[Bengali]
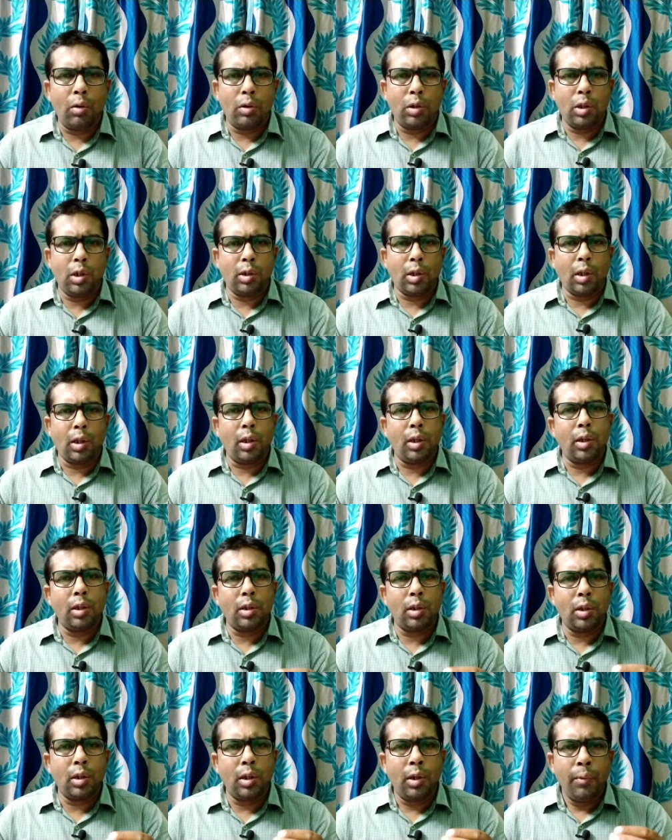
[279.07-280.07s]
হচ্ছে তাদের
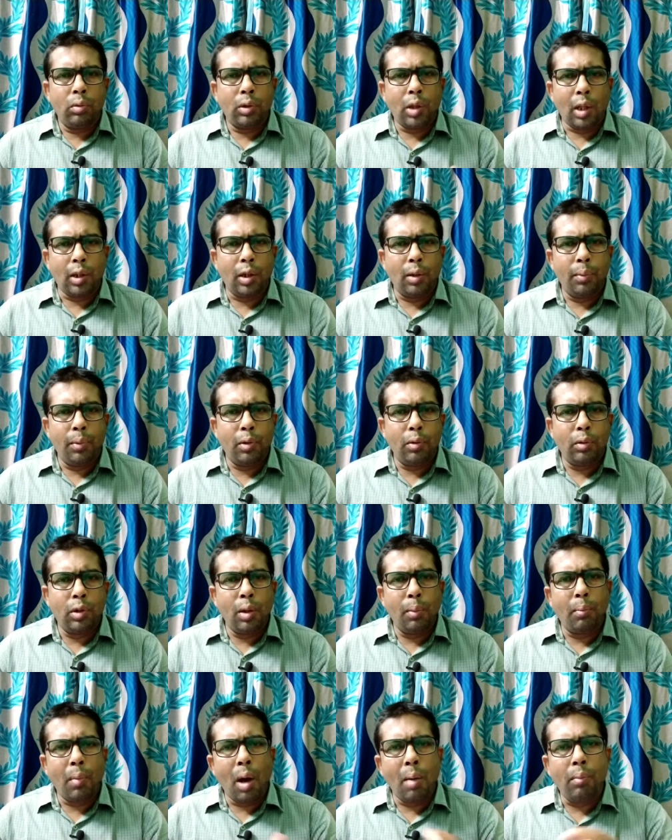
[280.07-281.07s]
এগেনস্টে তাদের বিরুদ্ধে
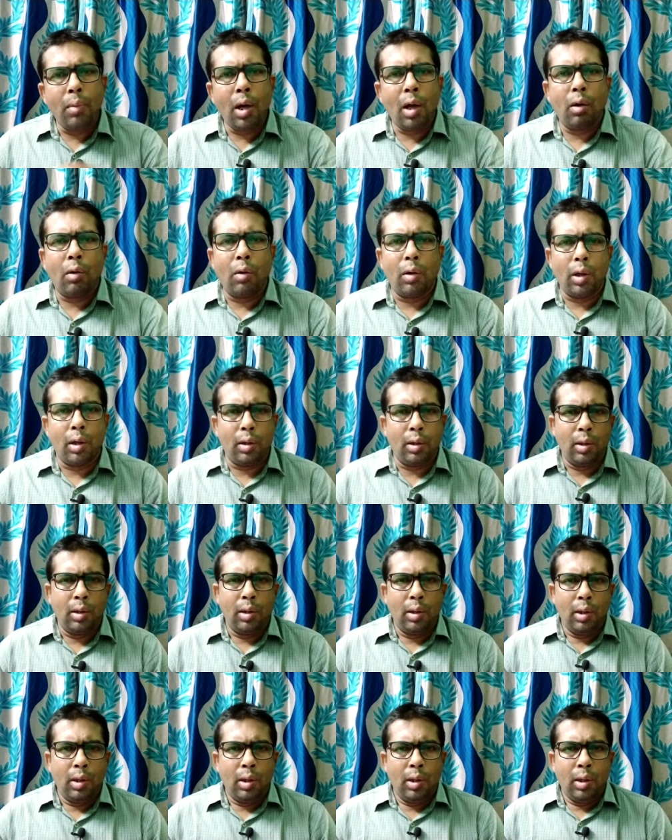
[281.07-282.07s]
মামলা করে
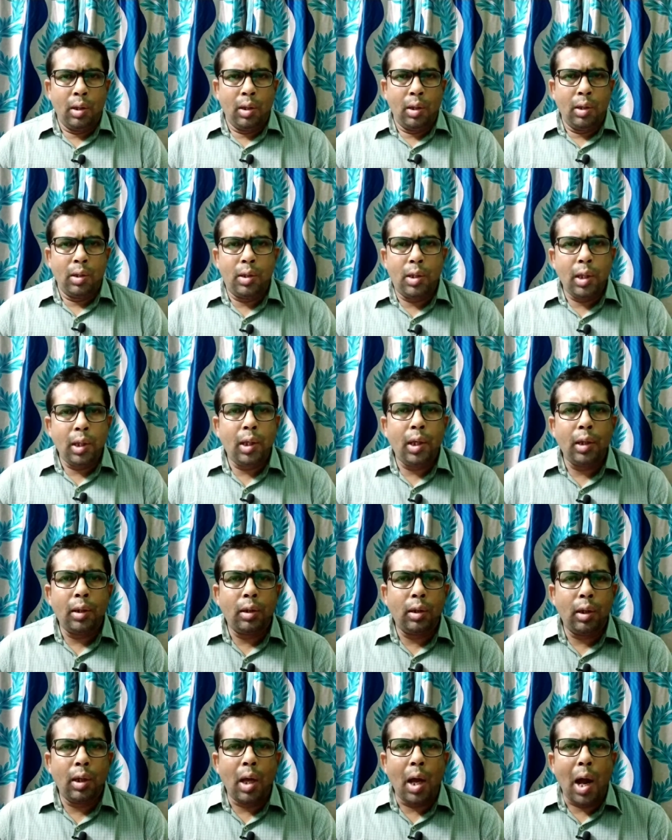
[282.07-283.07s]

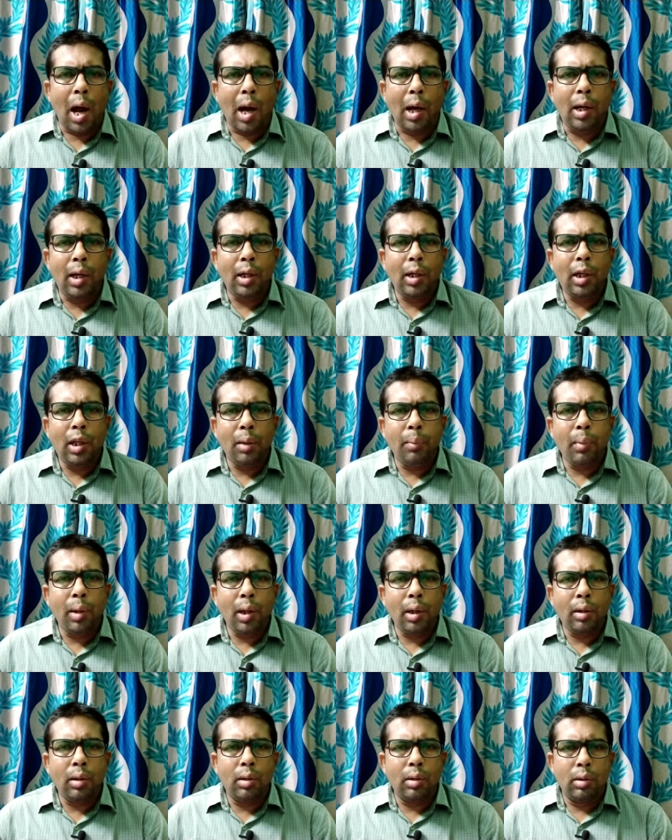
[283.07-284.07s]
সেক্ষেত্রে
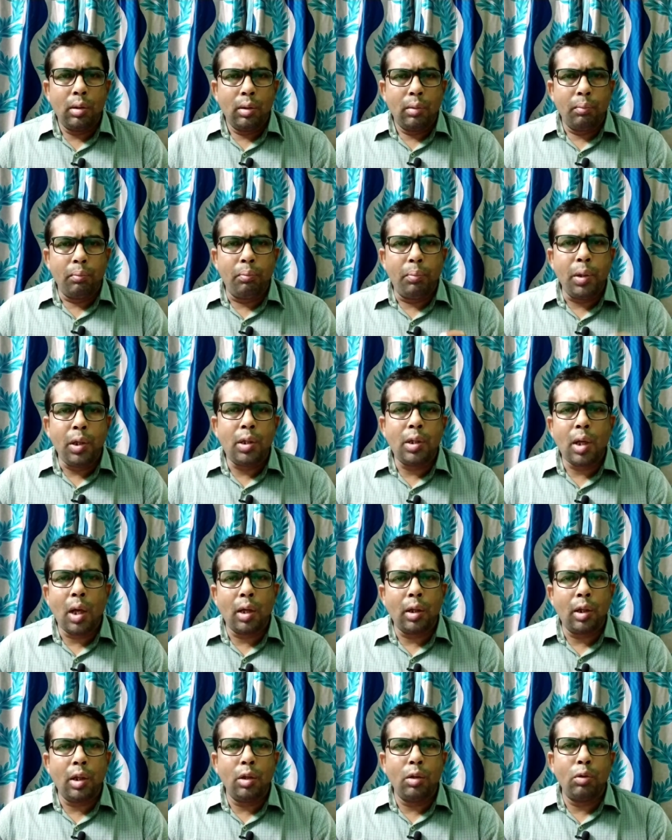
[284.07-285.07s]
আলটিমেট বিচার
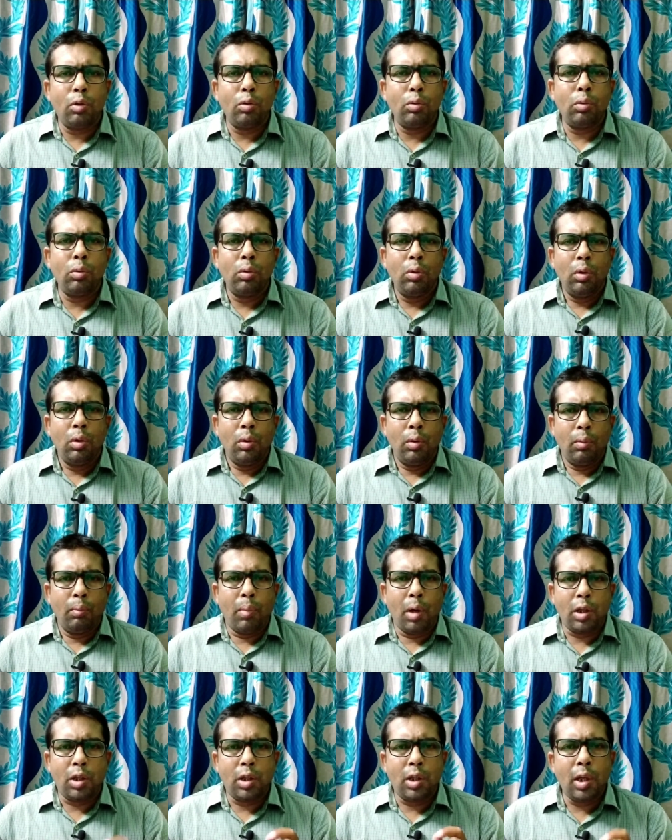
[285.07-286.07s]
কিন্তু
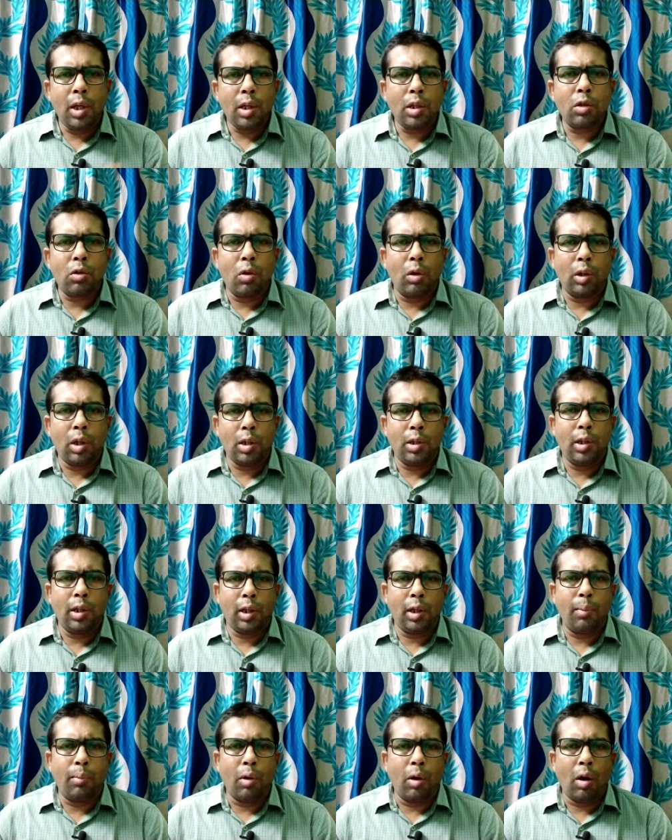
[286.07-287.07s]
বা শেষ কথা
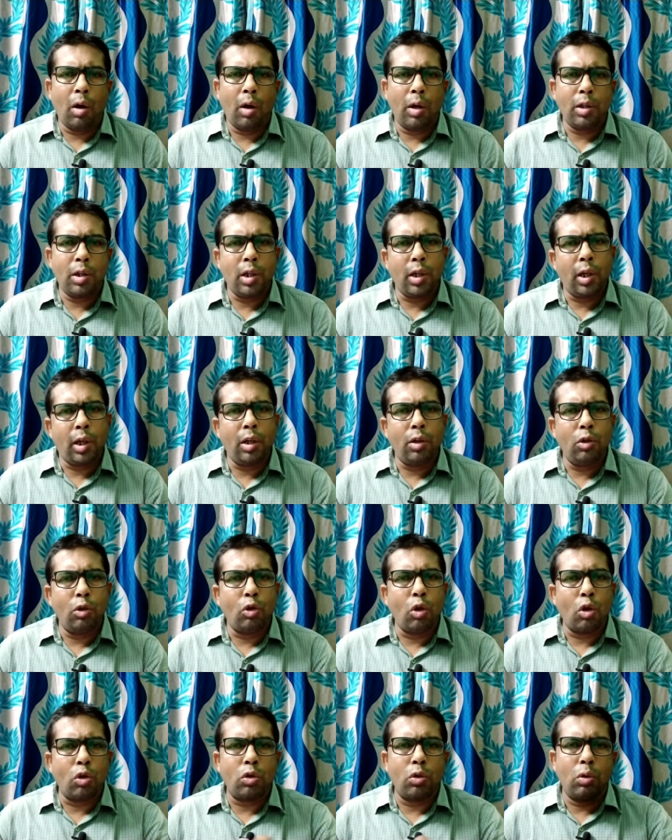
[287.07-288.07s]
যেটাকে বলা হয় সেটা কিন্তু
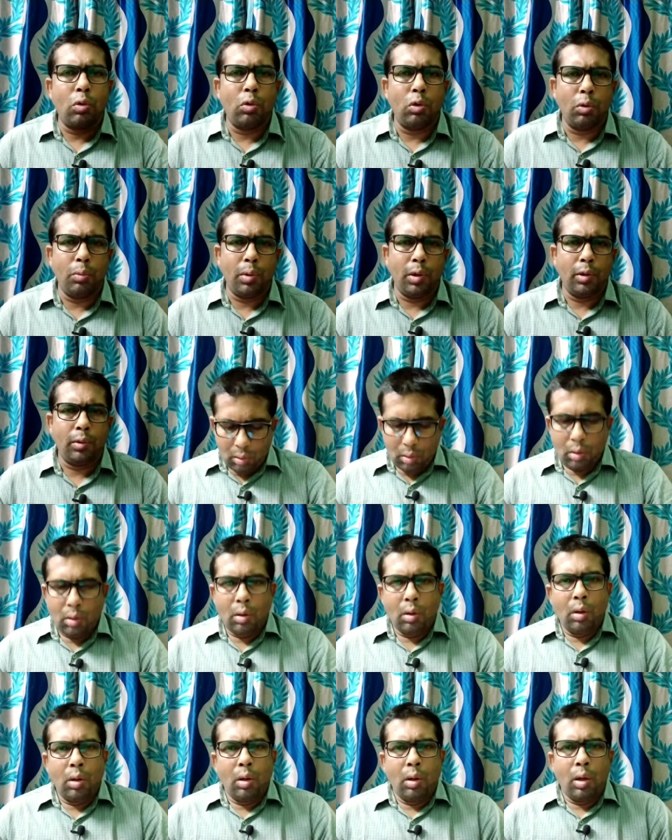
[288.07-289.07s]
দর্শক করবে
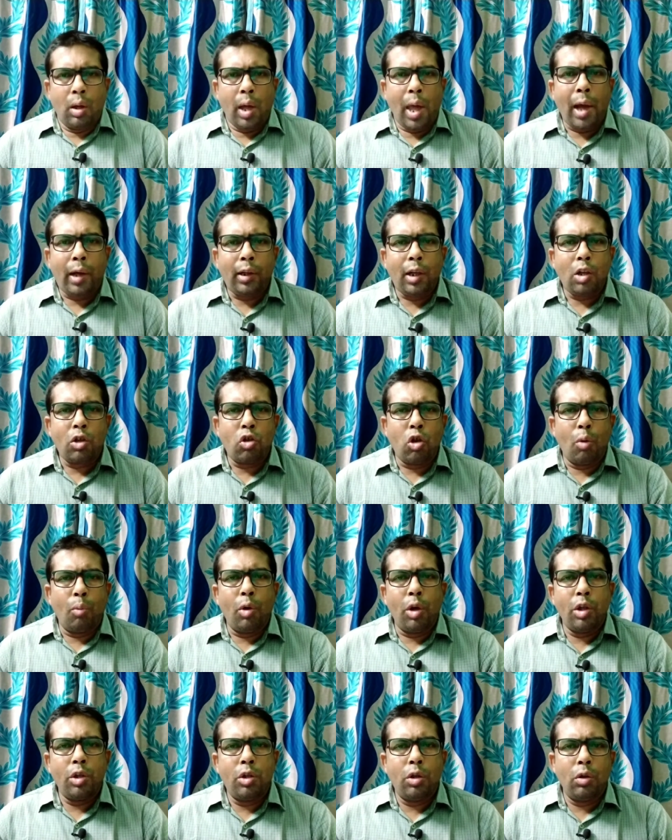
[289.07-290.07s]
একটা
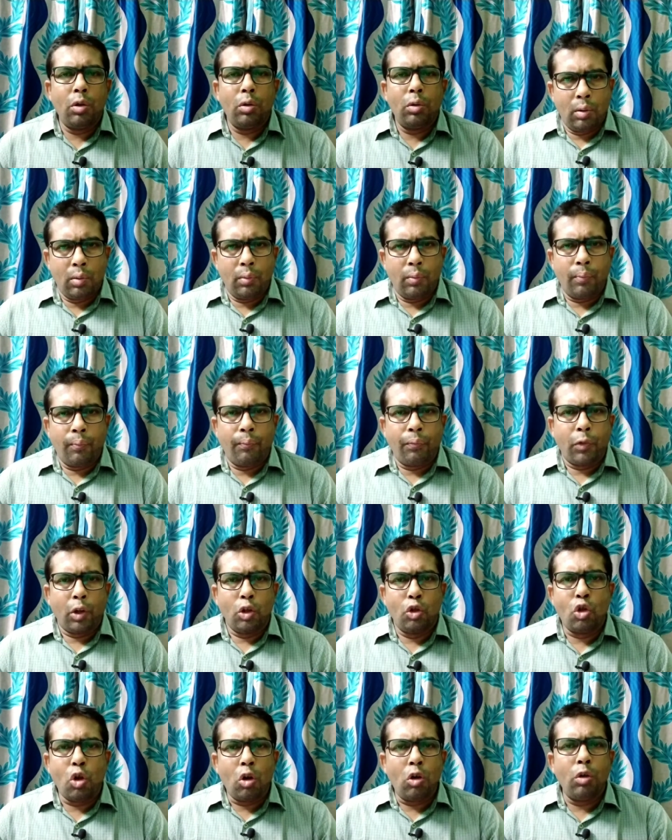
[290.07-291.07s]
সময় ছিল
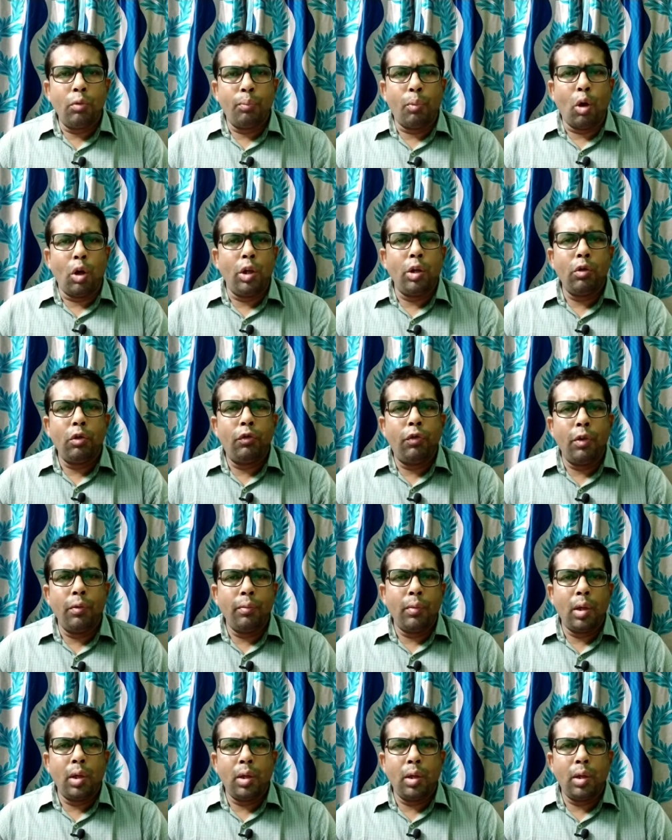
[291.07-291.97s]
যখন বলিউড ফিল্ম